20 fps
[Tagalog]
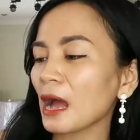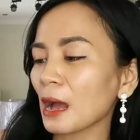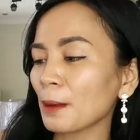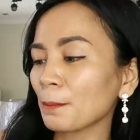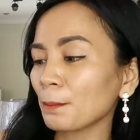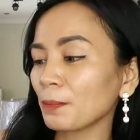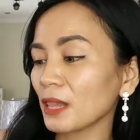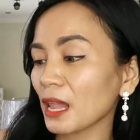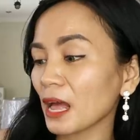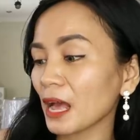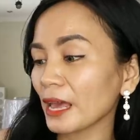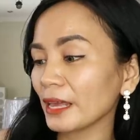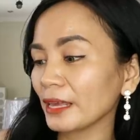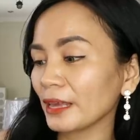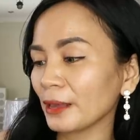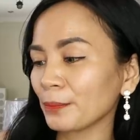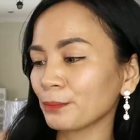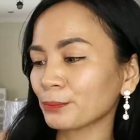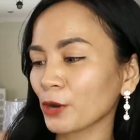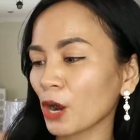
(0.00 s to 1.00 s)

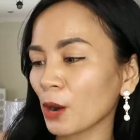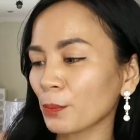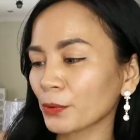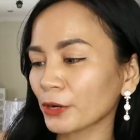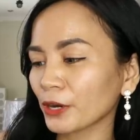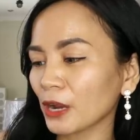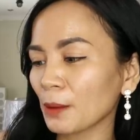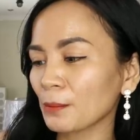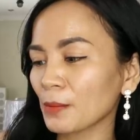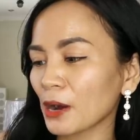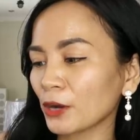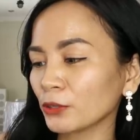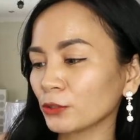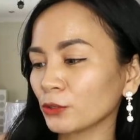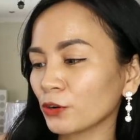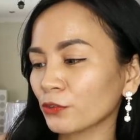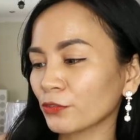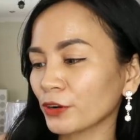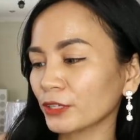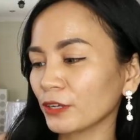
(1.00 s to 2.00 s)
Apply proper
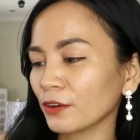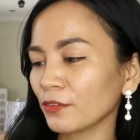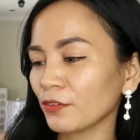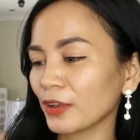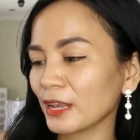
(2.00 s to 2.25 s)
amount over the